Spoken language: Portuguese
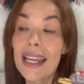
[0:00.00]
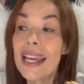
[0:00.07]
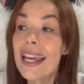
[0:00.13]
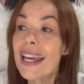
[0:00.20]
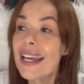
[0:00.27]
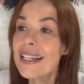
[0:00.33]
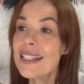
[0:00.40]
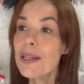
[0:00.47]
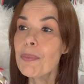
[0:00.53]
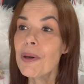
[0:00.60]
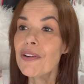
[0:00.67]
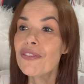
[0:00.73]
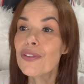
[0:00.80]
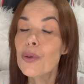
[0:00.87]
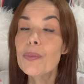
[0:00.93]
Esse
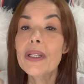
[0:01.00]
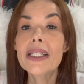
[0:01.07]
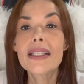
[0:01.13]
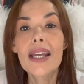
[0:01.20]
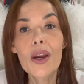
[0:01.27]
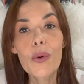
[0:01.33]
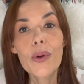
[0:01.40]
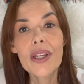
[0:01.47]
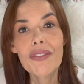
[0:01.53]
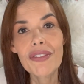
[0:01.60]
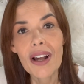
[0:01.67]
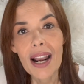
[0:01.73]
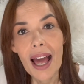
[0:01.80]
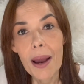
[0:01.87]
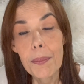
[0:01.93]
perfume deu o que
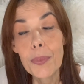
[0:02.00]
falar,